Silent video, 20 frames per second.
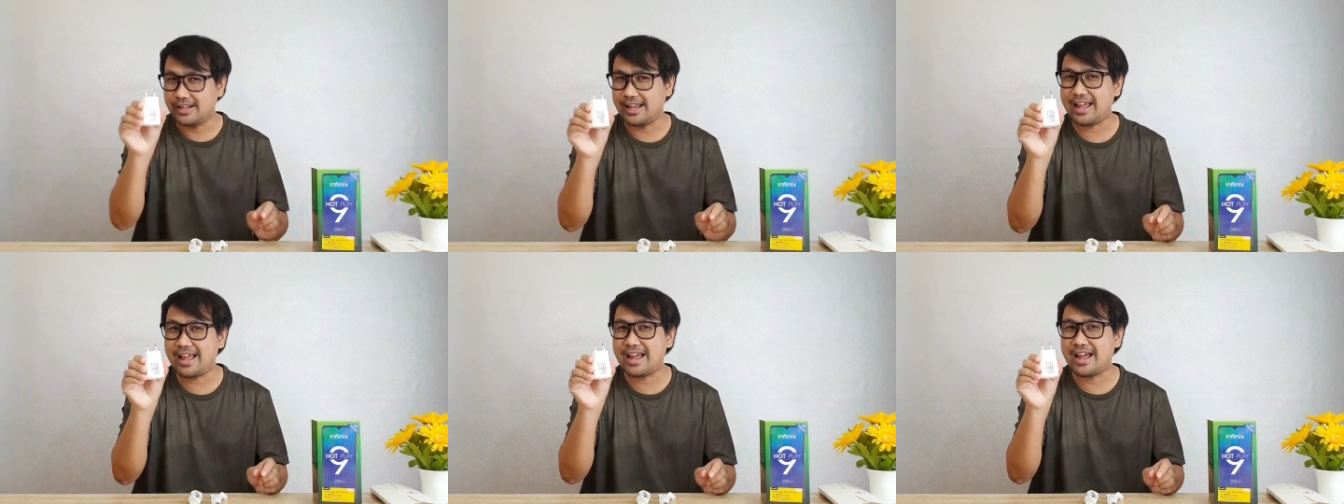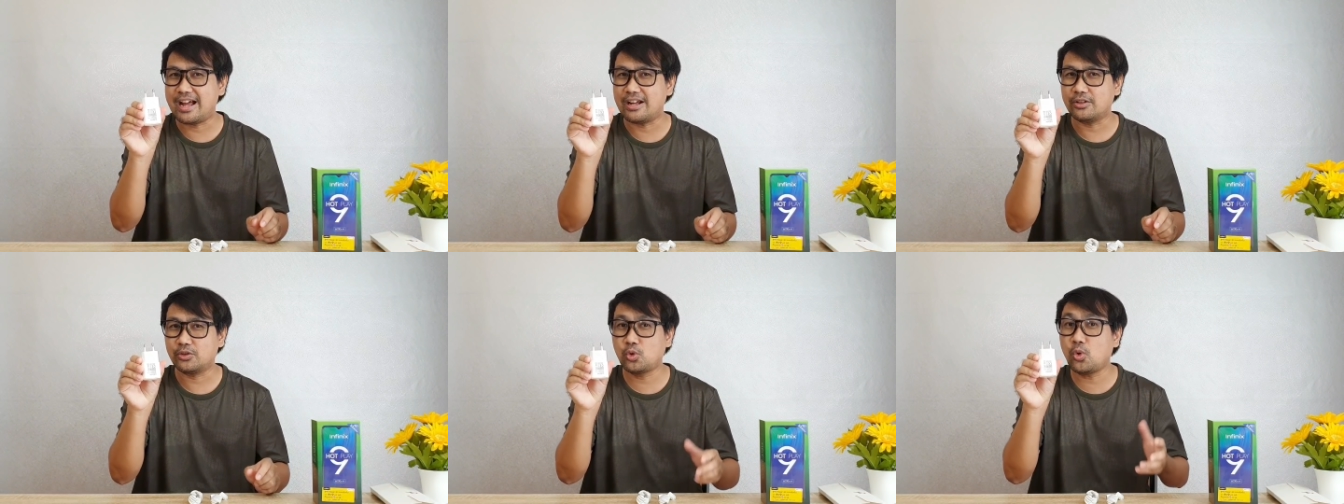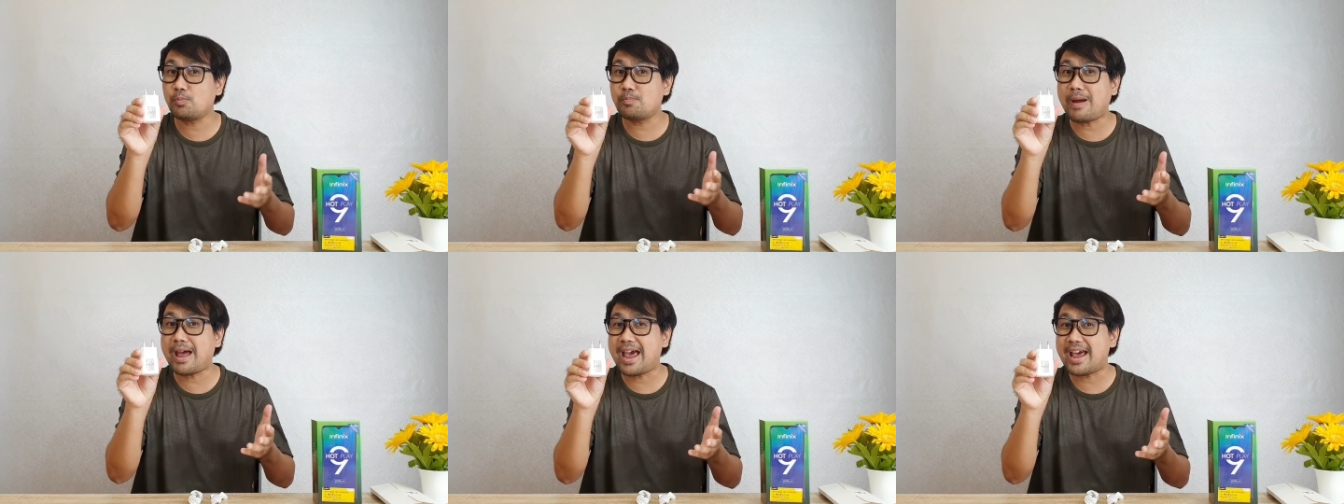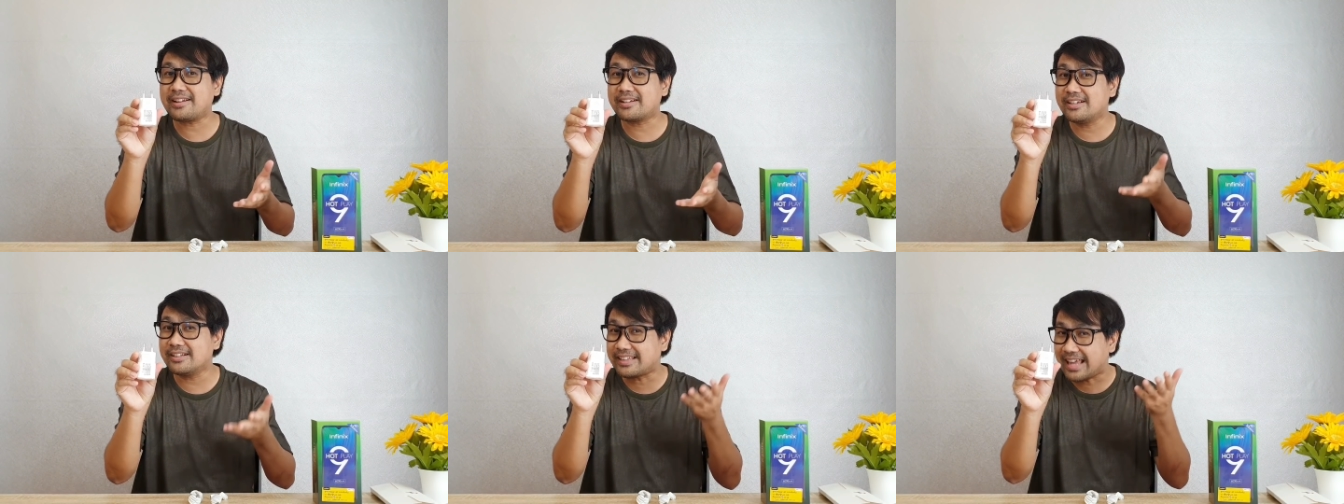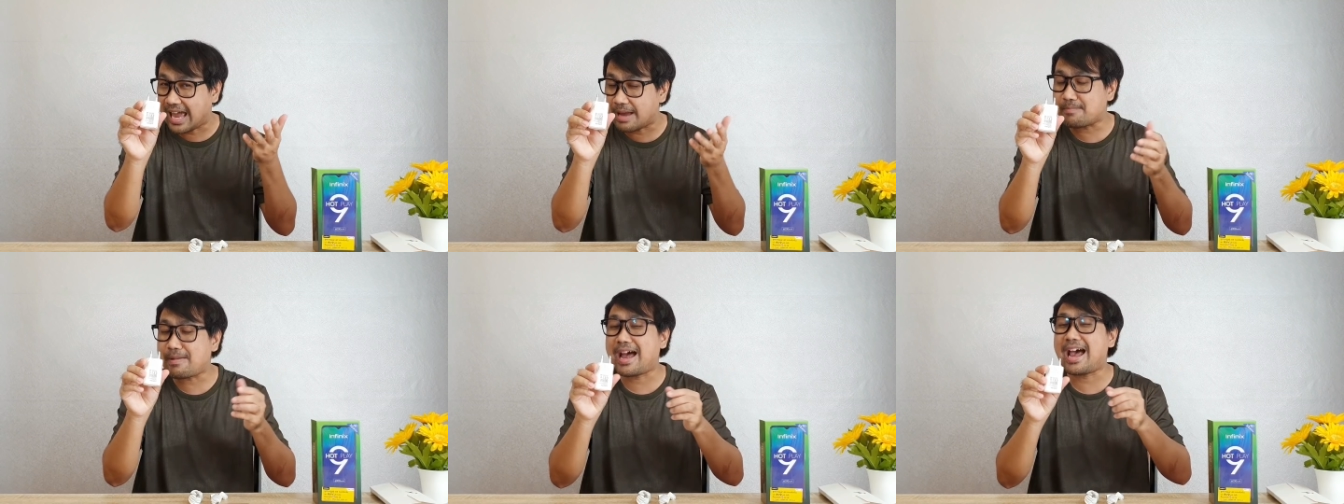อ่าทุกแบรนด์คือ
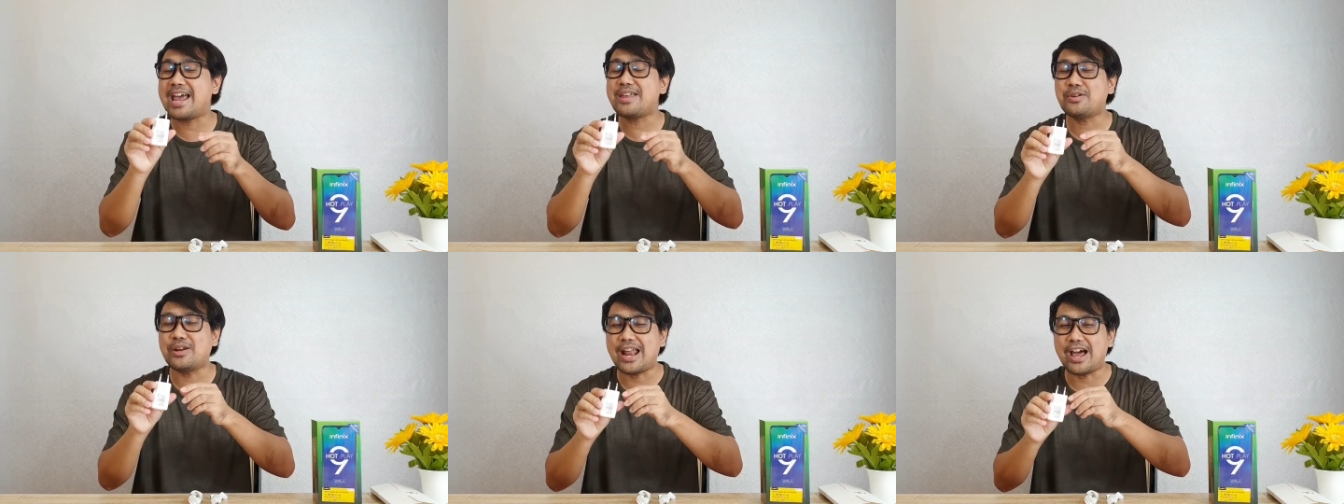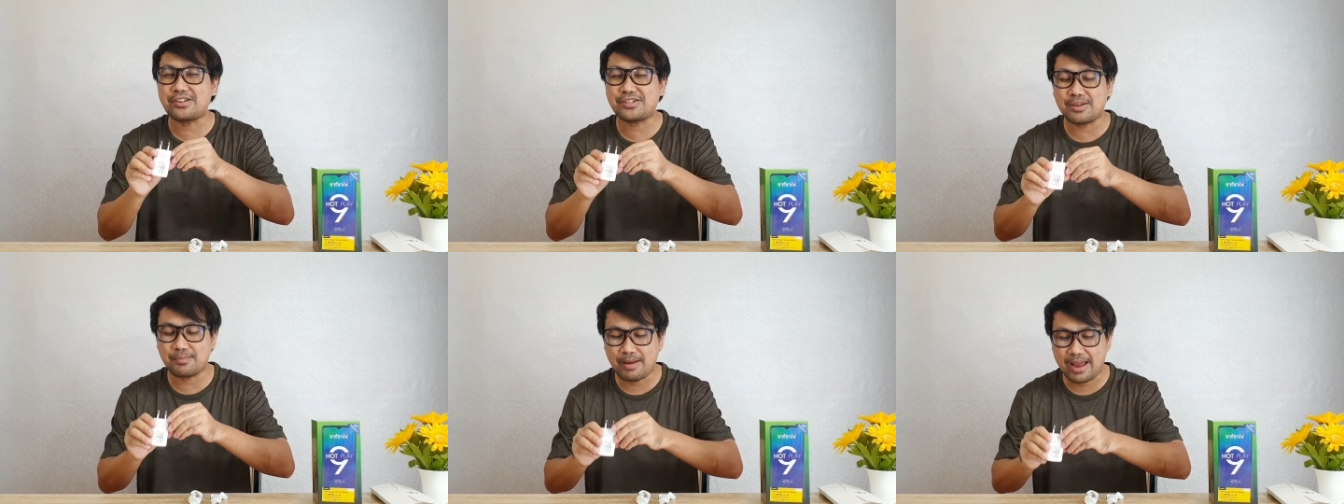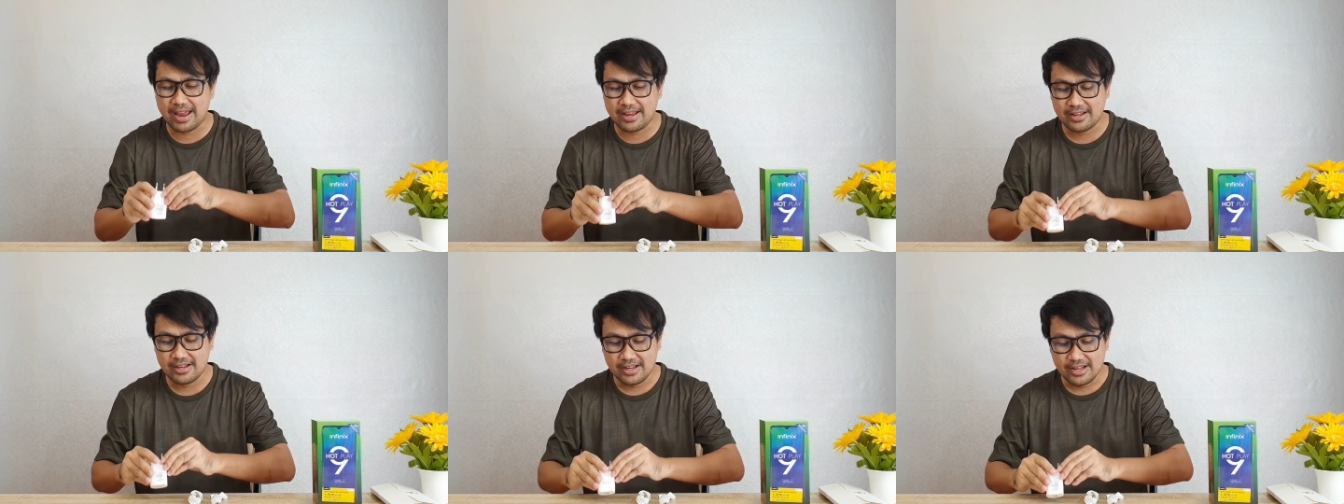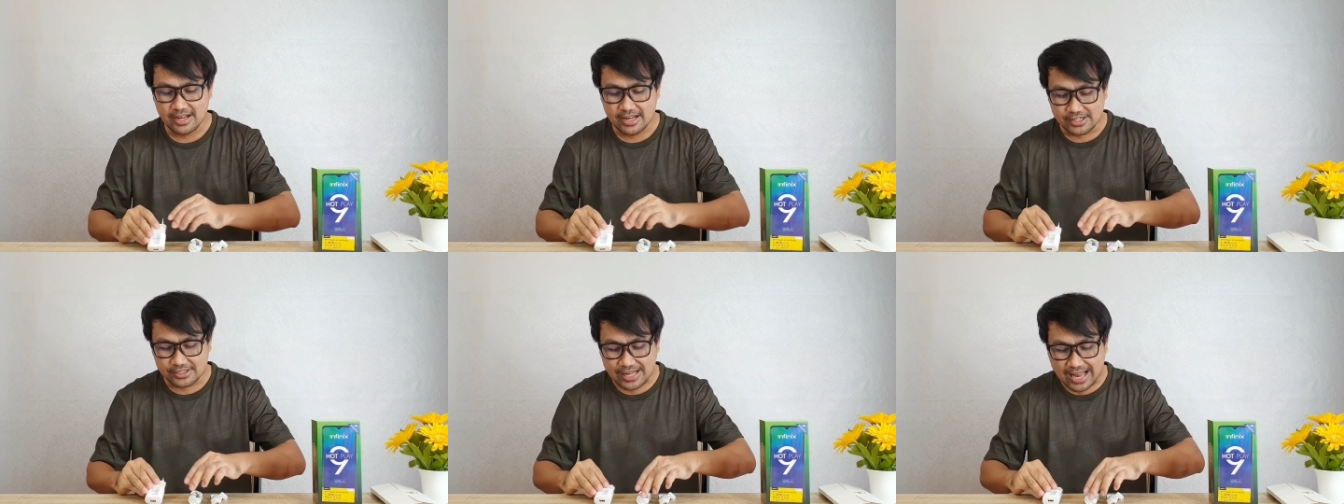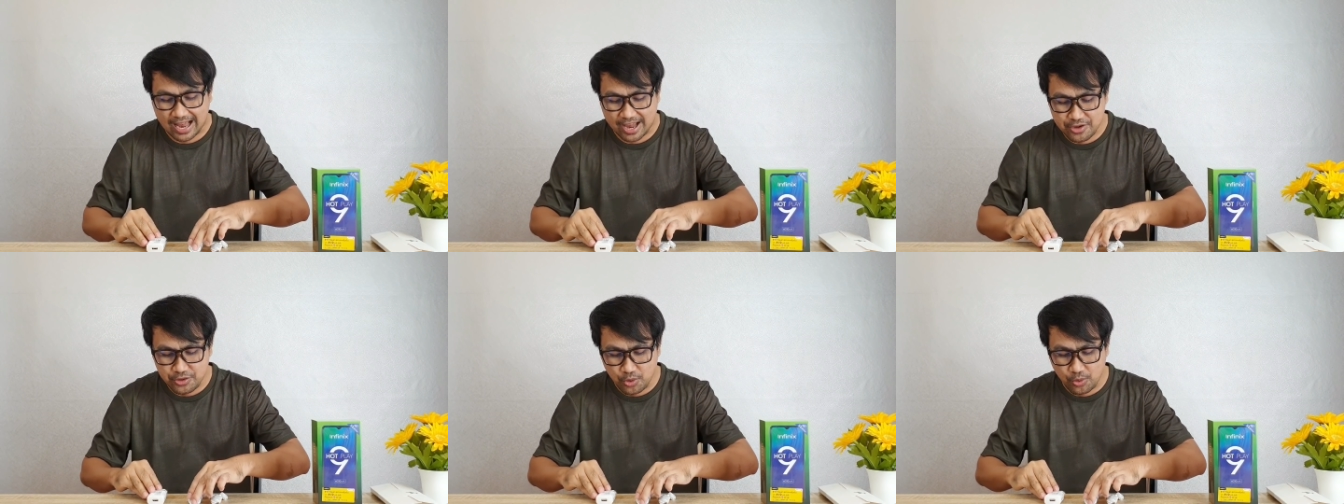แถมมาให้อยู่แล้วใช่ไหม
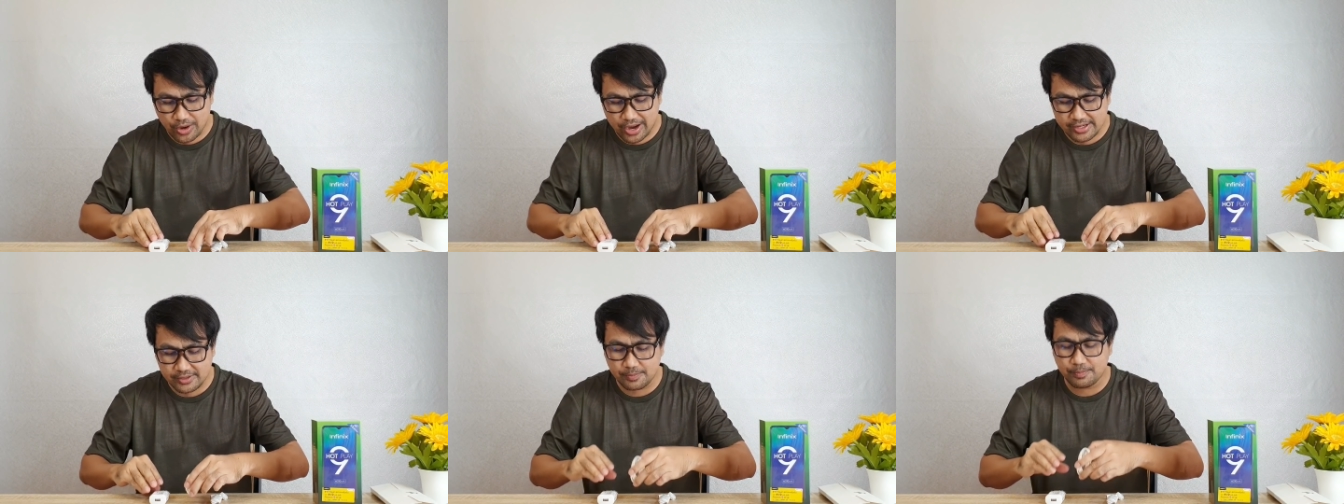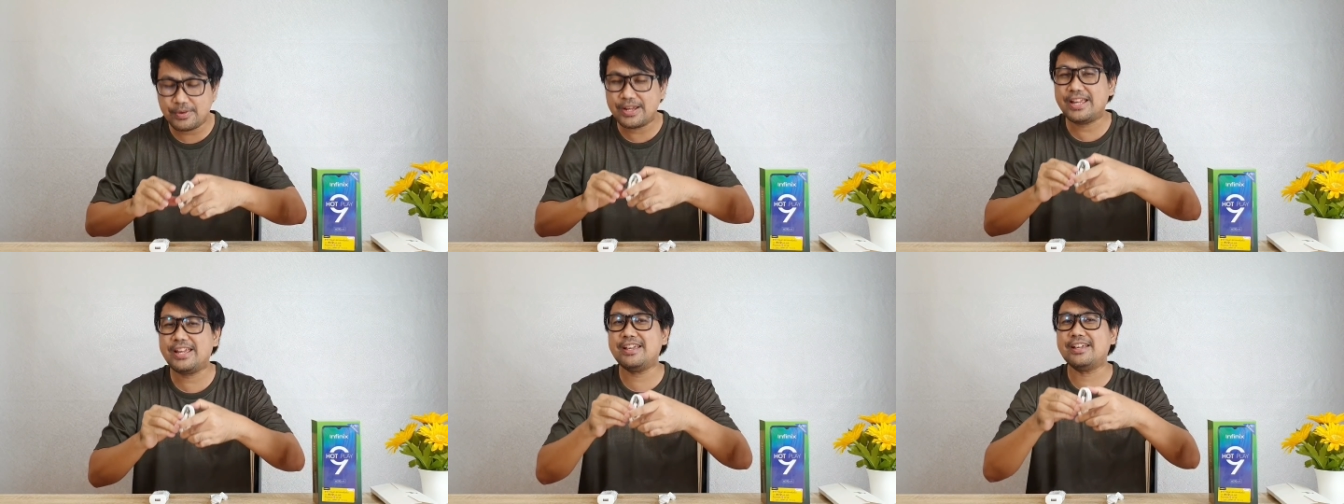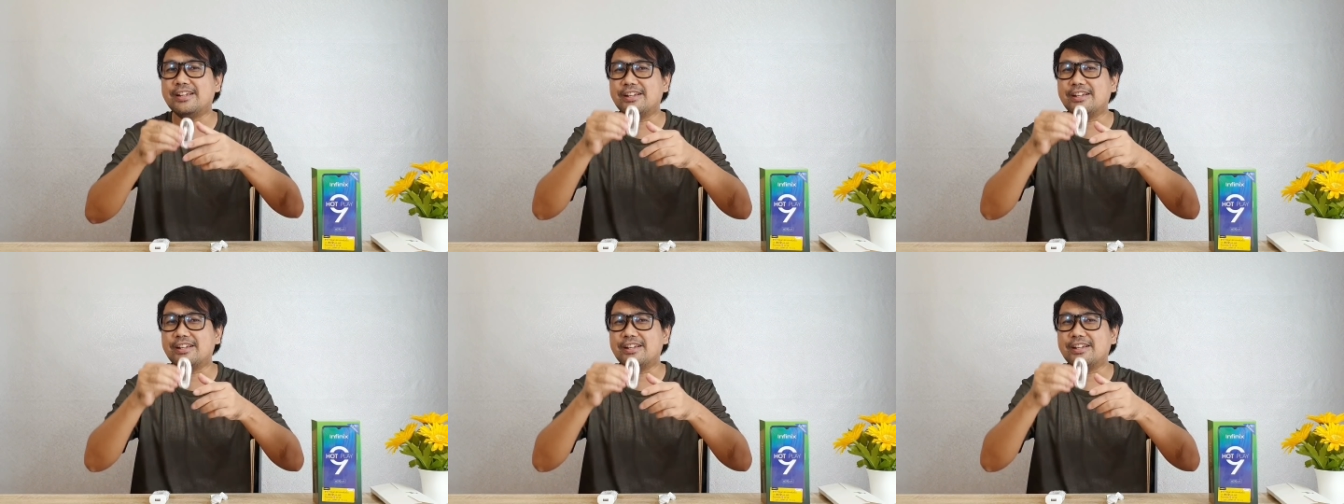สาย USB